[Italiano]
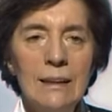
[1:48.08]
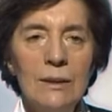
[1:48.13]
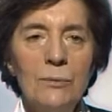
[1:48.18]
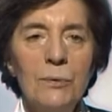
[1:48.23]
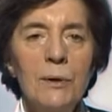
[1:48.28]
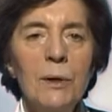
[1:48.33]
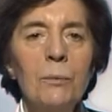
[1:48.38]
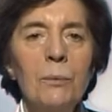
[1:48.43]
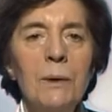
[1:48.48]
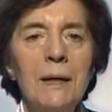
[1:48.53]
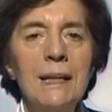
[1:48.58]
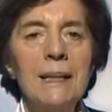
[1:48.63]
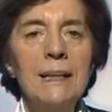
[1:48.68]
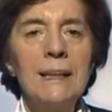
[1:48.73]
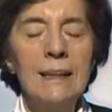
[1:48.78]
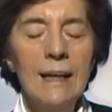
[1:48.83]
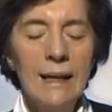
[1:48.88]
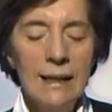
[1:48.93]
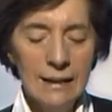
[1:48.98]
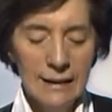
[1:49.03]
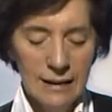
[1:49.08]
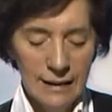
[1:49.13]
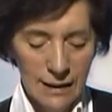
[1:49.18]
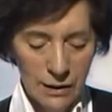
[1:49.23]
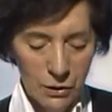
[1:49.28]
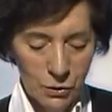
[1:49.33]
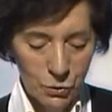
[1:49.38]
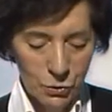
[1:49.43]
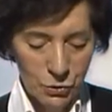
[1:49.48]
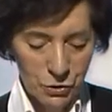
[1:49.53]
frequenta
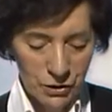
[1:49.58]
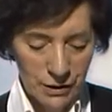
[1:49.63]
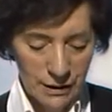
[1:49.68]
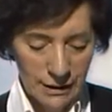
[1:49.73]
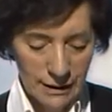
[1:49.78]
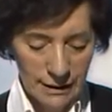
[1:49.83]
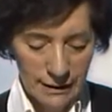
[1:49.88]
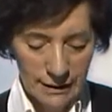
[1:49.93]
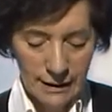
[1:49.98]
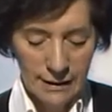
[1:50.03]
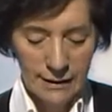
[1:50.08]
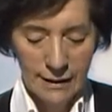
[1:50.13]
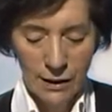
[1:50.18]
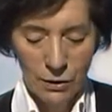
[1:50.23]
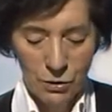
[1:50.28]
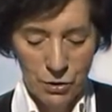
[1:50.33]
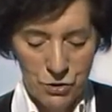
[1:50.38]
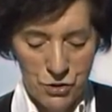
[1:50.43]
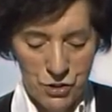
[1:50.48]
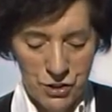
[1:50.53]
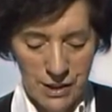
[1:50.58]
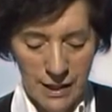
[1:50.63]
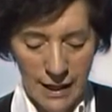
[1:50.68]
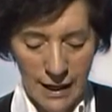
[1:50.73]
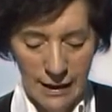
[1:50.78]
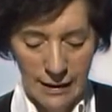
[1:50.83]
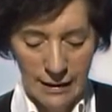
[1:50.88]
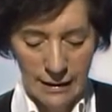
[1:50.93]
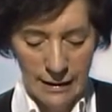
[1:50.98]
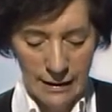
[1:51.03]
i corsi di
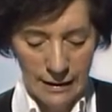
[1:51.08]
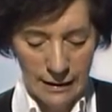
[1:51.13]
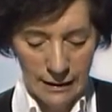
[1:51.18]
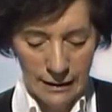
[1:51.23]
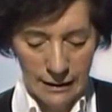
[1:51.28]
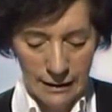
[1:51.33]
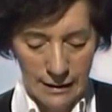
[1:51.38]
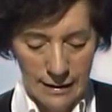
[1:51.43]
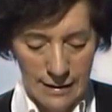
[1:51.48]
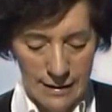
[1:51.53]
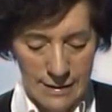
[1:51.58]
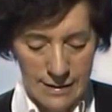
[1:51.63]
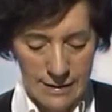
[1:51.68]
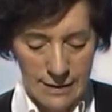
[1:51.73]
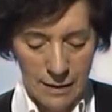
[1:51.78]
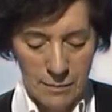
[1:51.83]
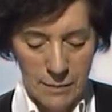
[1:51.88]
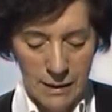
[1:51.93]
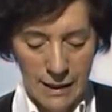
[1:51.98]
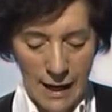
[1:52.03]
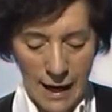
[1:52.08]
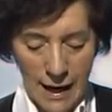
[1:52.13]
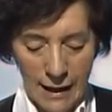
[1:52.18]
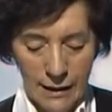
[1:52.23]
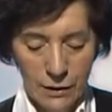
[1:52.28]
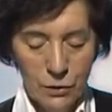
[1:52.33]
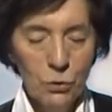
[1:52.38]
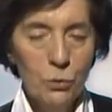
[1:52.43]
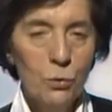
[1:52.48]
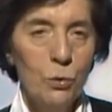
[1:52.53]
teologia in
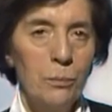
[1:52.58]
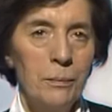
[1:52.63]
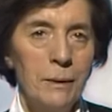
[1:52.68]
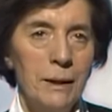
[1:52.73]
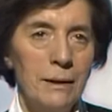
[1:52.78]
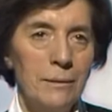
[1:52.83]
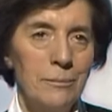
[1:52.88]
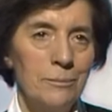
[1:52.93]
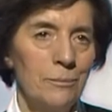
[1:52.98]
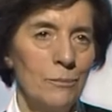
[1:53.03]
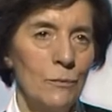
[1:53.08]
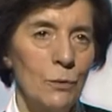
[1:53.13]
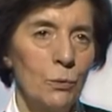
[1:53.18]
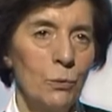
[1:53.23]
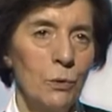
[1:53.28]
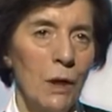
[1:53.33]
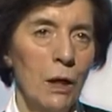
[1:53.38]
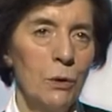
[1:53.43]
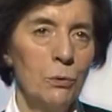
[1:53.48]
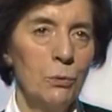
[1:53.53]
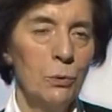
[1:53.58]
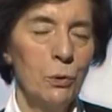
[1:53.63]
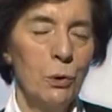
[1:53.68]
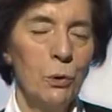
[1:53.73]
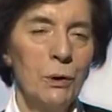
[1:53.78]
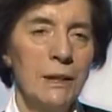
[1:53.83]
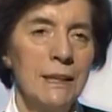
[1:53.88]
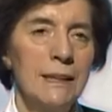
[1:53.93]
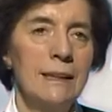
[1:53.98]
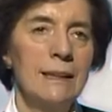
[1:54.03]
seminario come un
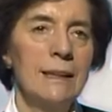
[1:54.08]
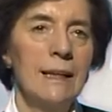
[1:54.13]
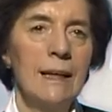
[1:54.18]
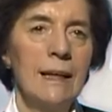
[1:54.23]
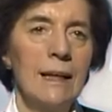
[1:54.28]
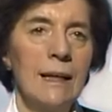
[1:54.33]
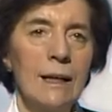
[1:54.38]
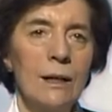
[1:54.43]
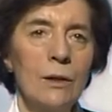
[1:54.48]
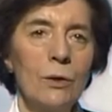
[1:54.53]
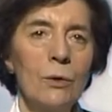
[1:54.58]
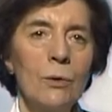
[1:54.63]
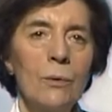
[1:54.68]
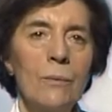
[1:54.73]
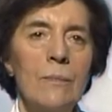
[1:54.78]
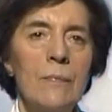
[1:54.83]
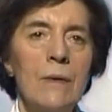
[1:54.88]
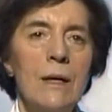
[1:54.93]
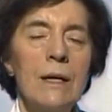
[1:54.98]
alunno esterno.